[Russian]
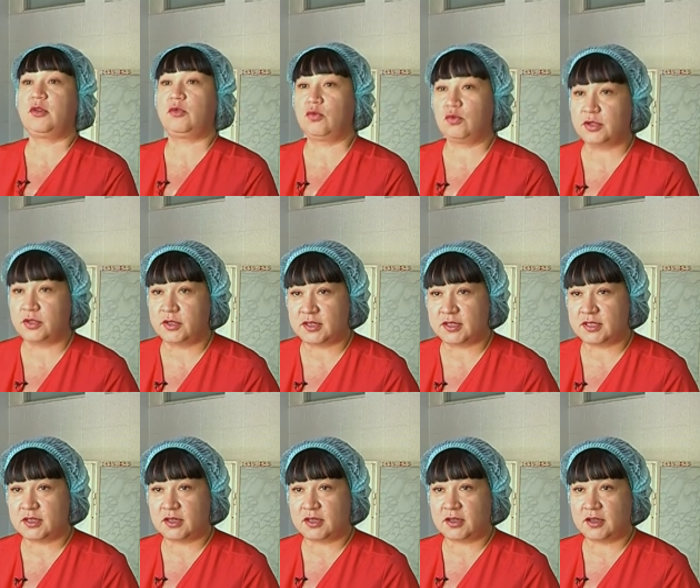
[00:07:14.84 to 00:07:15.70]

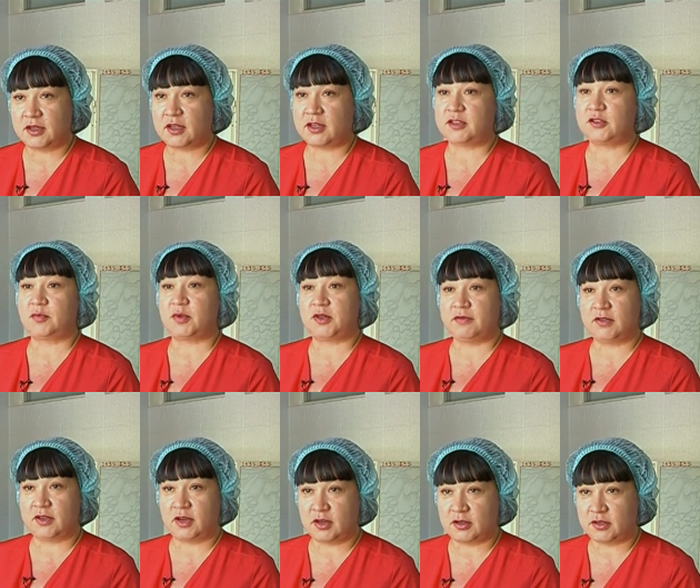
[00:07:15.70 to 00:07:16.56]
годности лекарств,
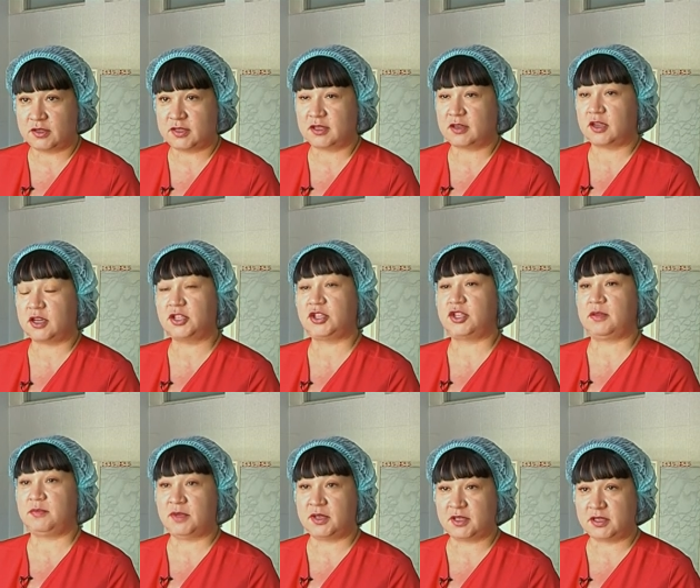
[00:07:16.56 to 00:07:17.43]
проверяются
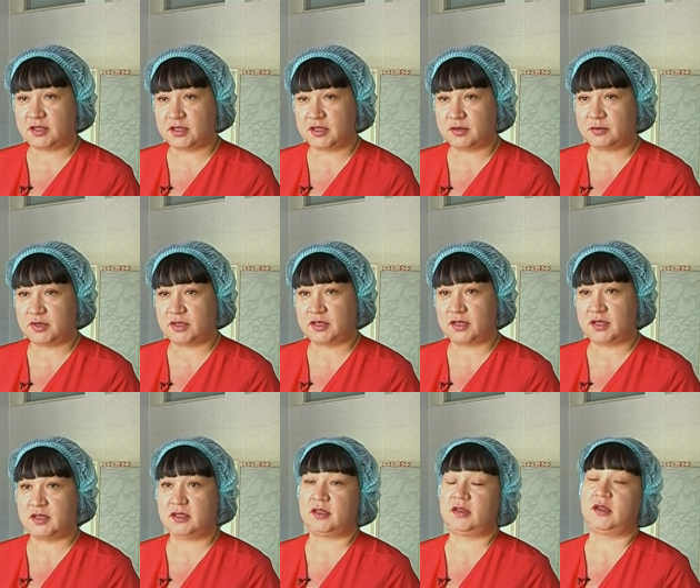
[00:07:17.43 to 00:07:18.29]
каждый месяц
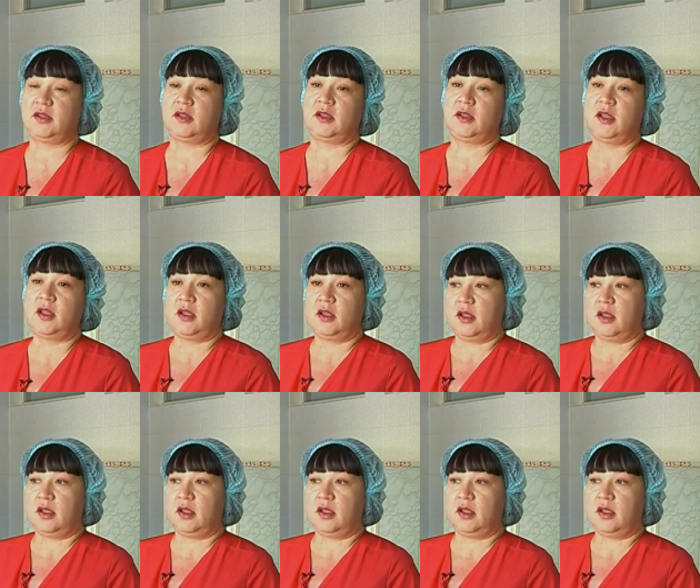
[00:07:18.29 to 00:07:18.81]
обязательно,